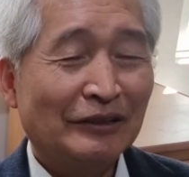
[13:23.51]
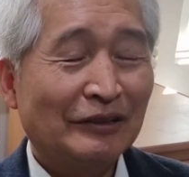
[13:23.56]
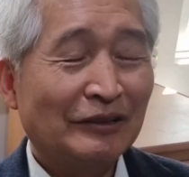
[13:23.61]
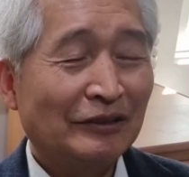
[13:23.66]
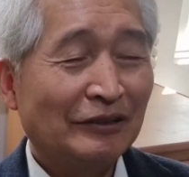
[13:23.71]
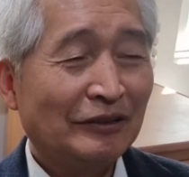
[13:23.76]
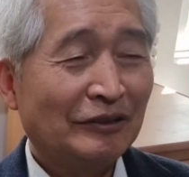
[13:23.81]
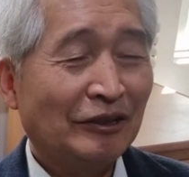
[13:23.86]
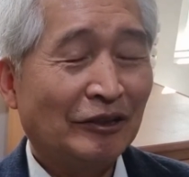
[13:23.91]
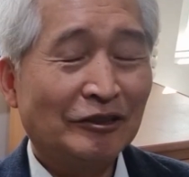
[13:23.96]

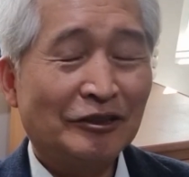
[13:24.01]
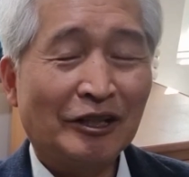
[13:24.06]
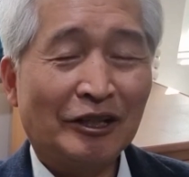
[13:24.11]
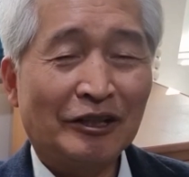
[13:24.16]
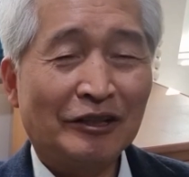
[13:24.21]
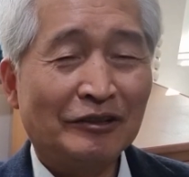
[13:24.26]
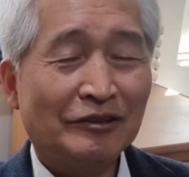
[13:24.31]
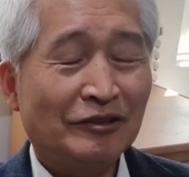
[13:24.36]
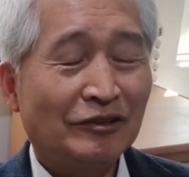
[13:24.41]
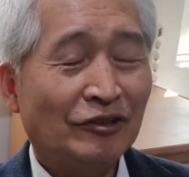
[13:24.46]
그
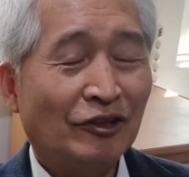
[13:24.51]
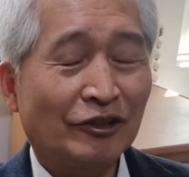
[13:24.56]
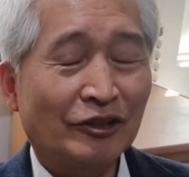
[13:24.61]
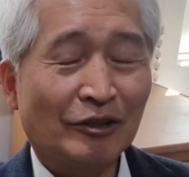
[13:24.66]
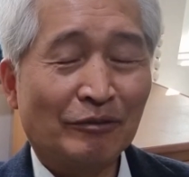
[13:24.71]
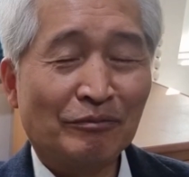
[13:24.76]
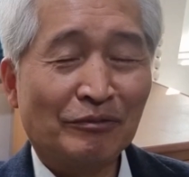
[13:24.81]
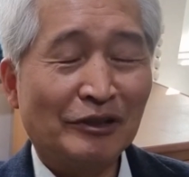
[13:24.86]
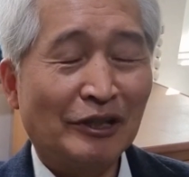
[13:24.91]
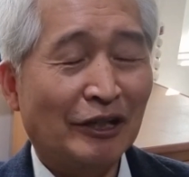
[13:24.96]
전체
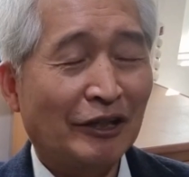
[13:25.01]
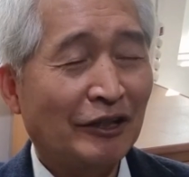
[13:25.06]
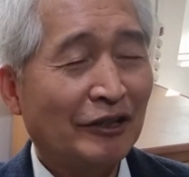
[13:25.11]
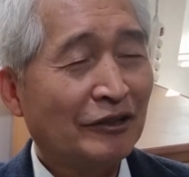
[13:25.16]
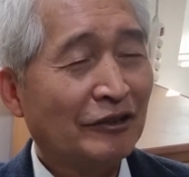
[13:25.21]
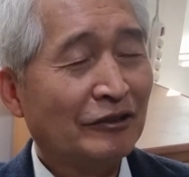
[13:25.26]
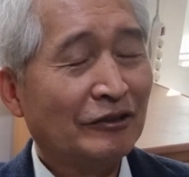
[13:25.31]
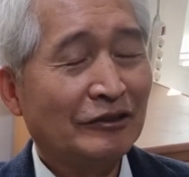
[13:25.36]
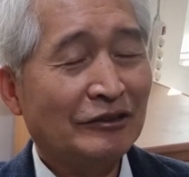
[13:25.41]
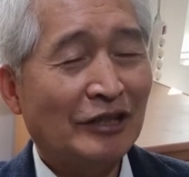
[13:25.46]
성경
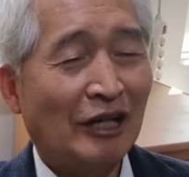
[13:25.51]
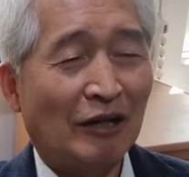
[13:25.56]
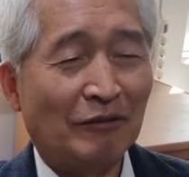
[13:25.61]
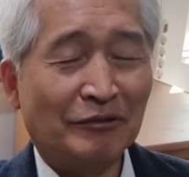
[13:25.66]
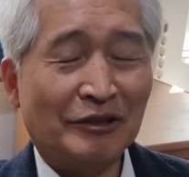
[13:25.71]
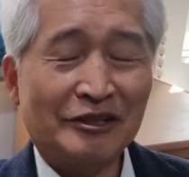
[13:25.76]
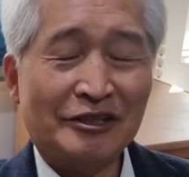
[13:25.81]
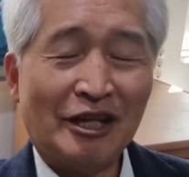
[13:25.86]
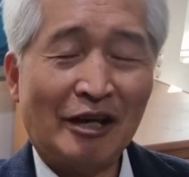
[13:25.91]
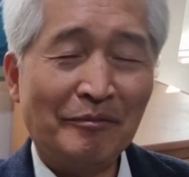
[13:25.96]
분량의
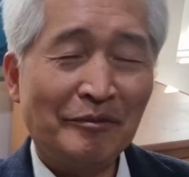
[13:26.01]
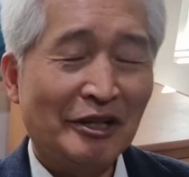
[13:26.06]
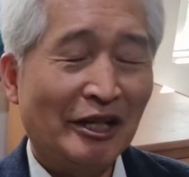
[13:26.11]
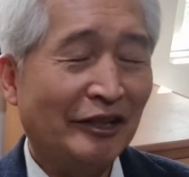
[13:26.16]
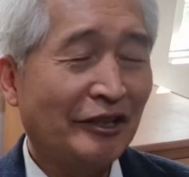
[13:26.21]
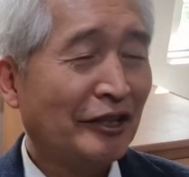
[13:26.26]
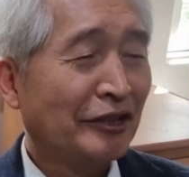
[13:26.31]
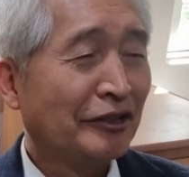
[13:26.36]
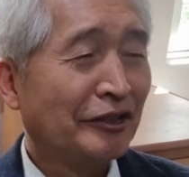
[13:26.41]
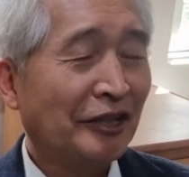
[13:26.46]
4분의
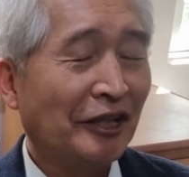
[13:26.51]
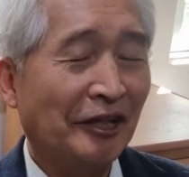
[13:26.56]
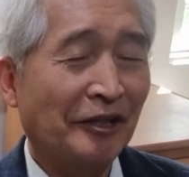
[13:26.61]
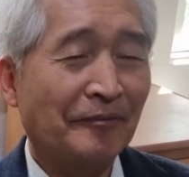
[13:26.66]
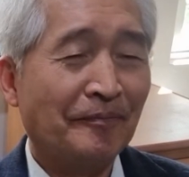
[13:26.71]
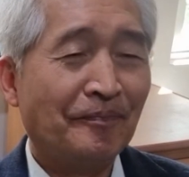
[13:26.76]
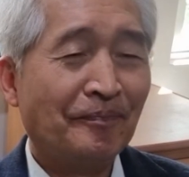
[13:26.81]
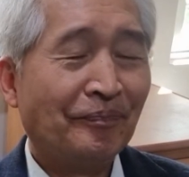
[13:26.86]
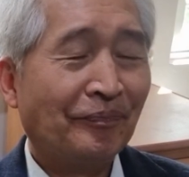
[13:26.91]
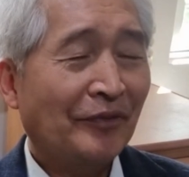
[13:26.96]
3이나
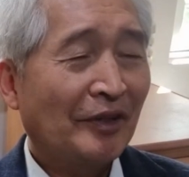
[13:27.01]
되는데